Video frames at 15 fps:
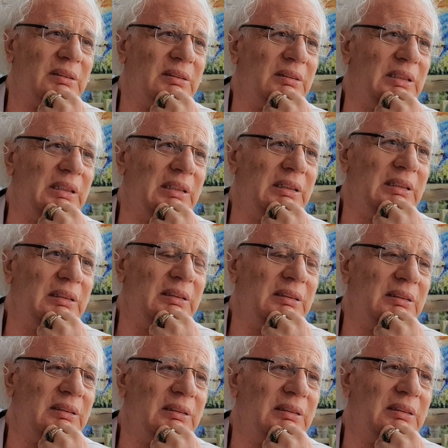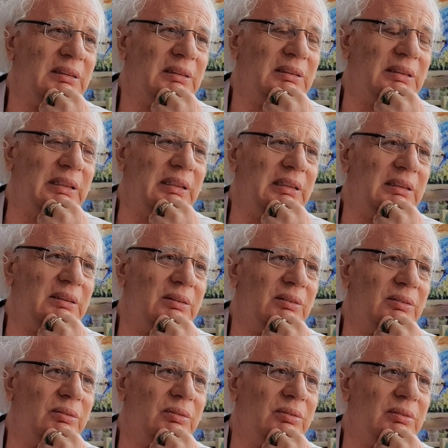Euh, euh, oui. Les
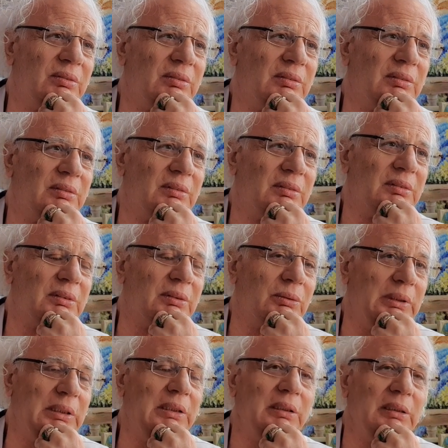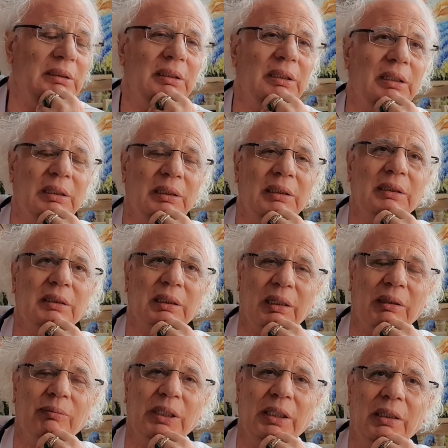aimer en père. Oui, et
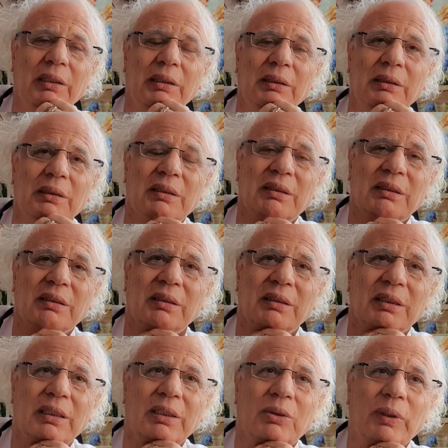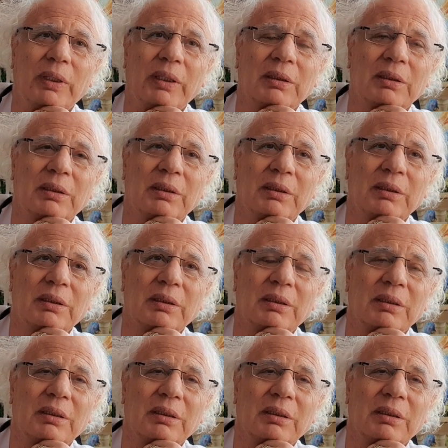très bien. Et quoi encore